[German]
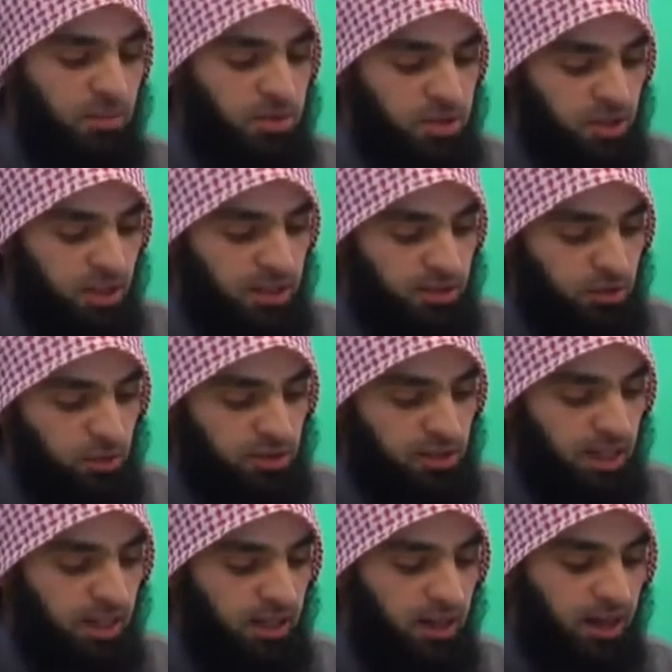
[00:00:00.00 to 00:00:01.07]
habe ich ganz kurz
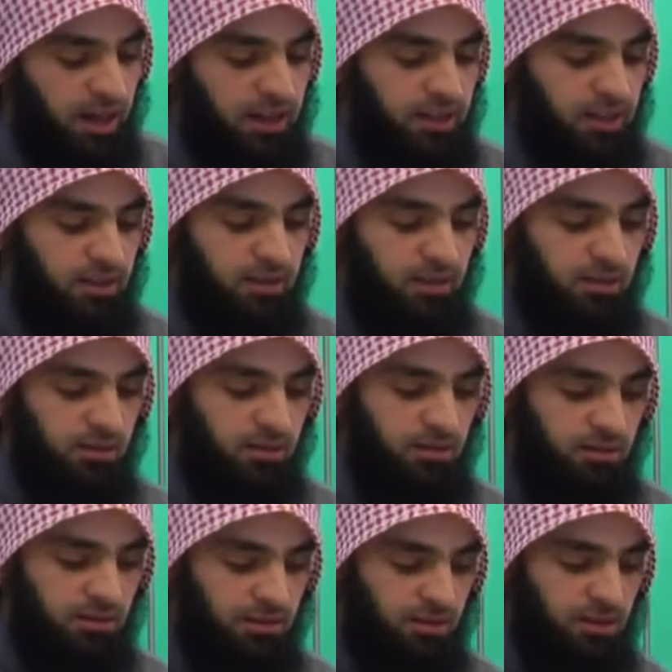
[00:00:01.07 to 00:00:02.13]
ein, einige
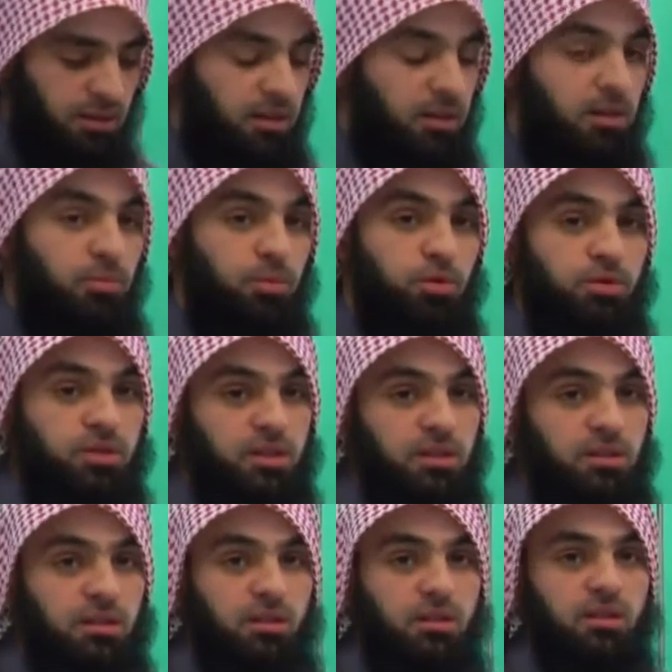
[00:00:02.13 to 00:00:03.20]
äh,
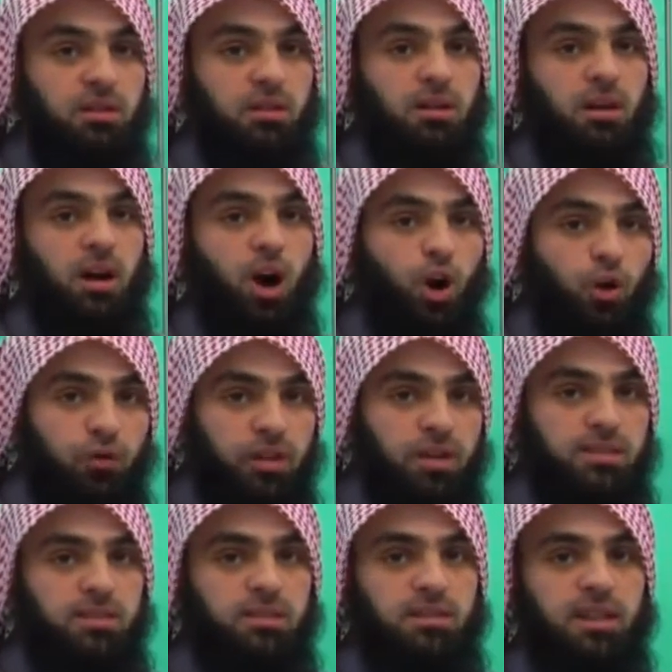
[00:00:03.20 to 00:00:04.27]
Punkte
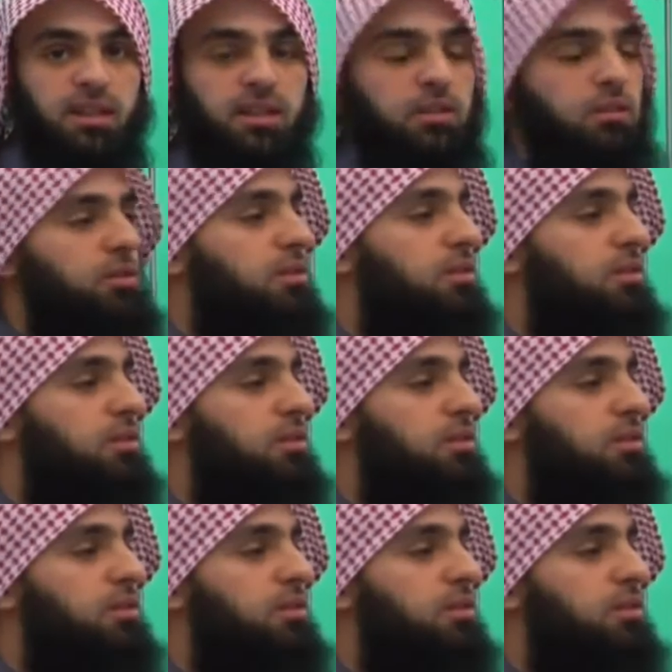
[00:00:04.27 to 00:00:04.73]
aufgelistet, yani,